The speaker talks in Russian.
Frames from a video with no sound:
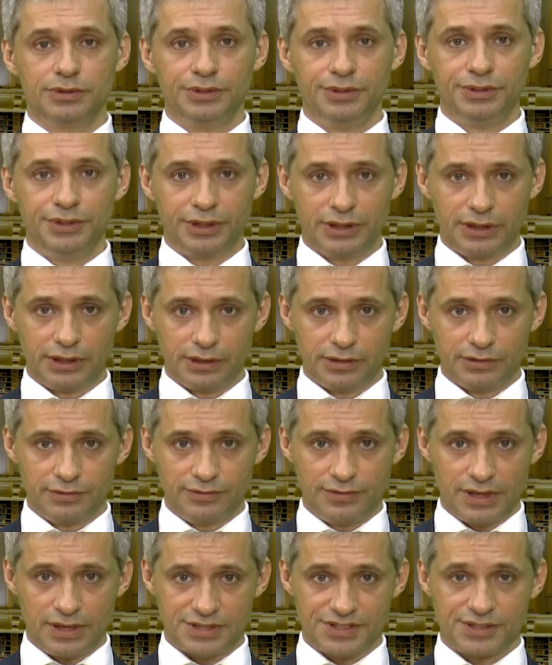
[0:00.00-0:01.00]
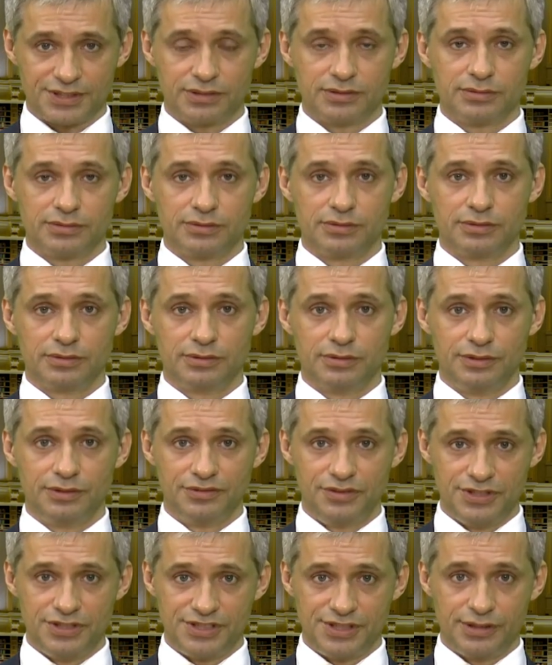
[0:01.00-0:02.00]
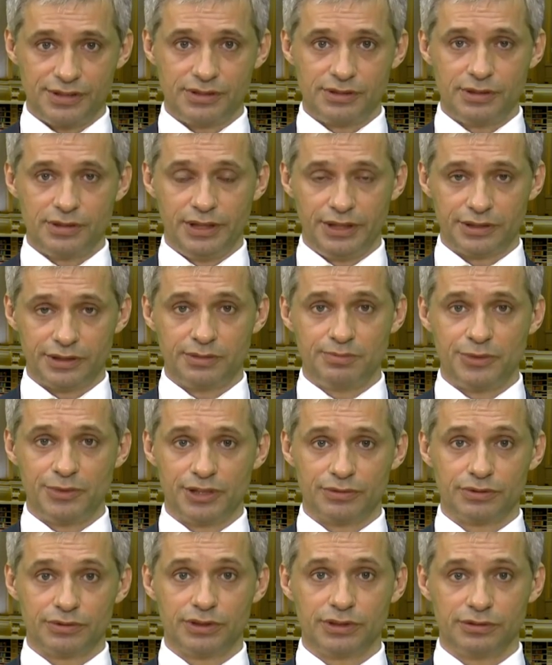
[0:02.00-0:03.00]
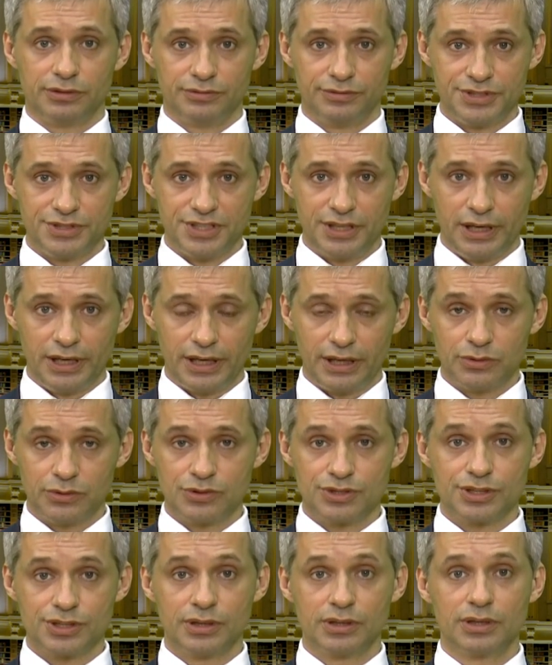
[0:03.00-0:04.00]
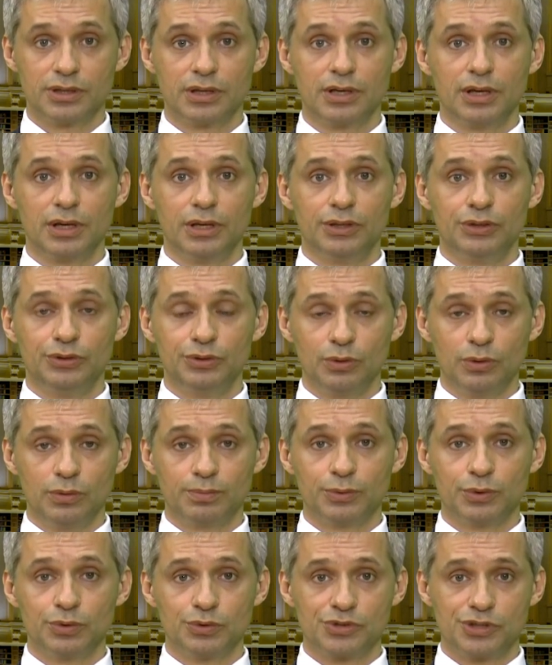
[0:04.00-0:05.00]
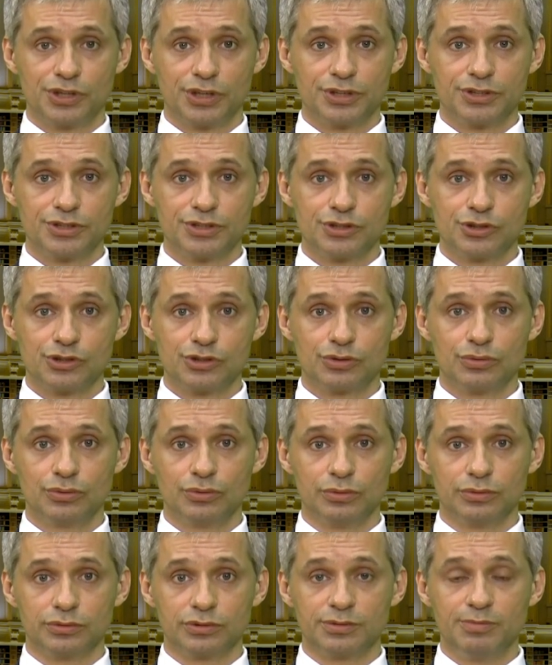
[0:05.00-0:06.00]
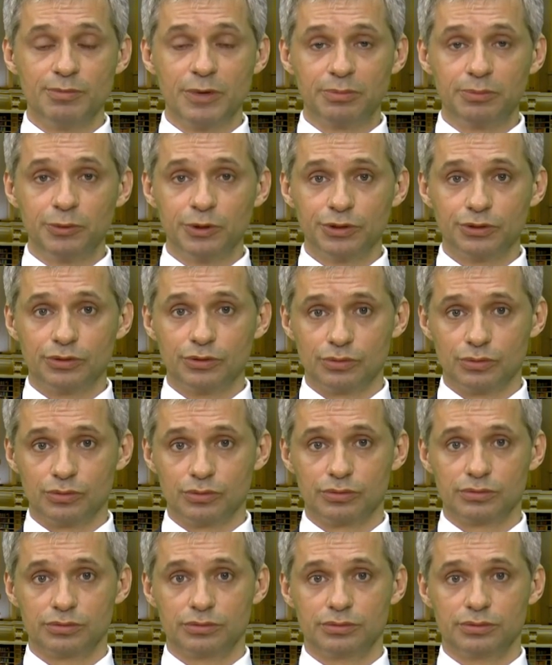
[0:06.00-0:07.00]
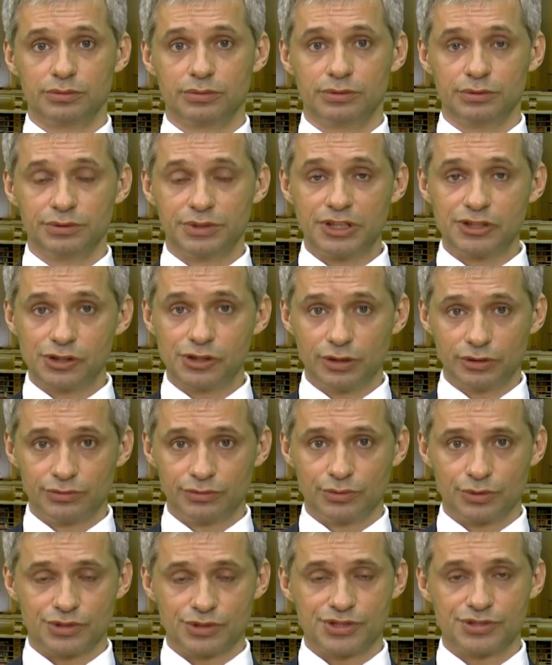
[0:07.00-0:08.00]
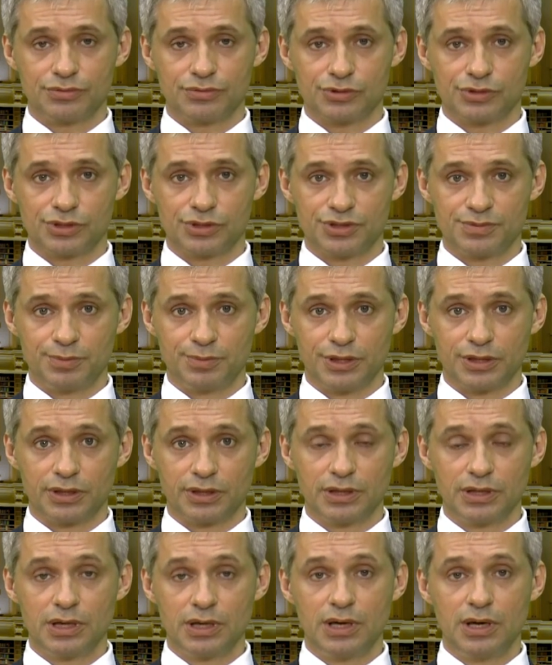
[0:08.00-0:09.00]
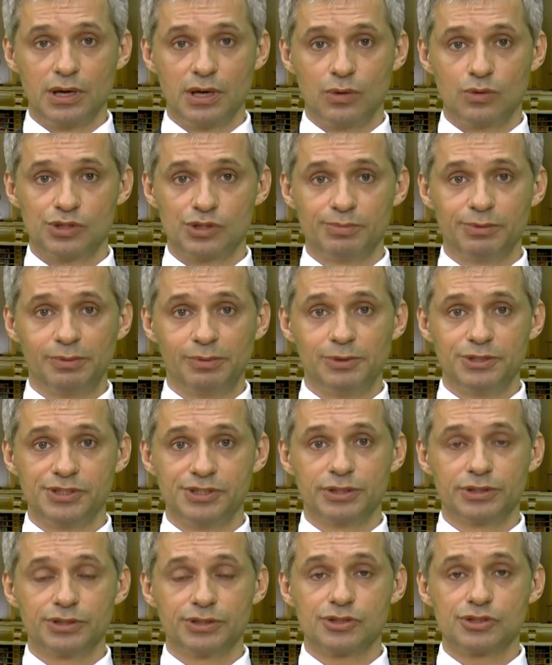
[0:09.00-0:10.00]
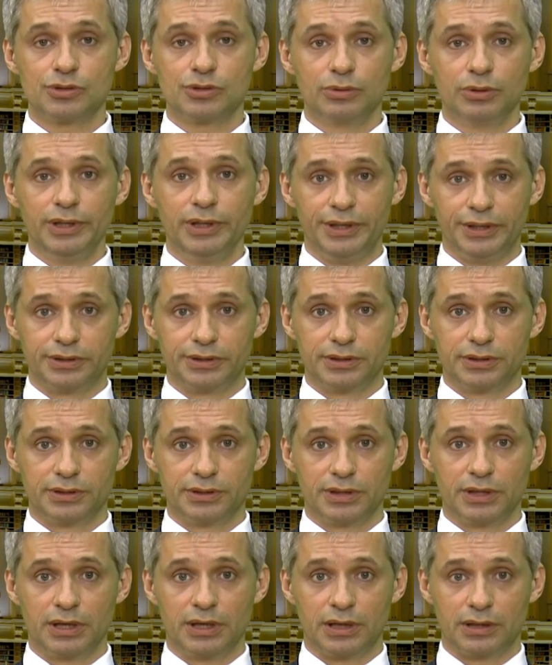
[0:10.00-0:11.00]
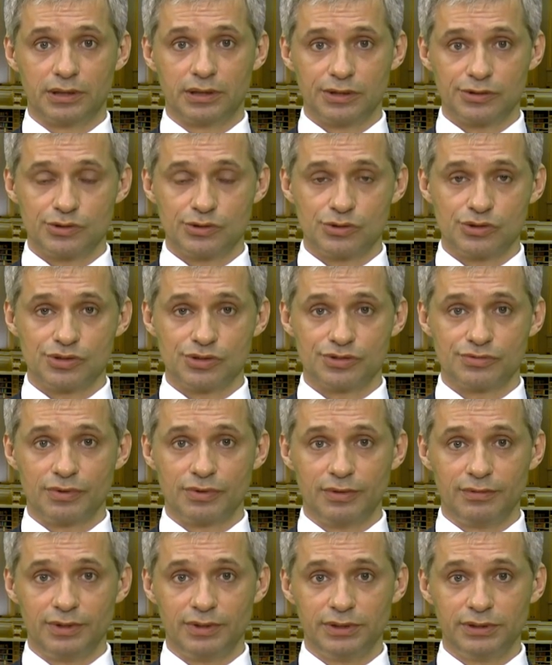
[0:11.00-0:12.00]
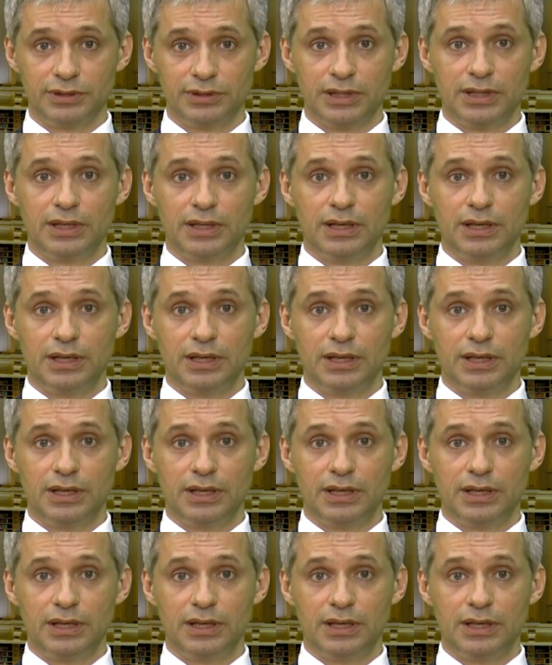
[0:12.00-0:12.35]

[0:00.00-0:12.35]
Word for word: Некая фаза 200 лет первых выделяются, но получается, что к моменту э, начала творчества Шекспира уже приблизительно 100 лет как существовал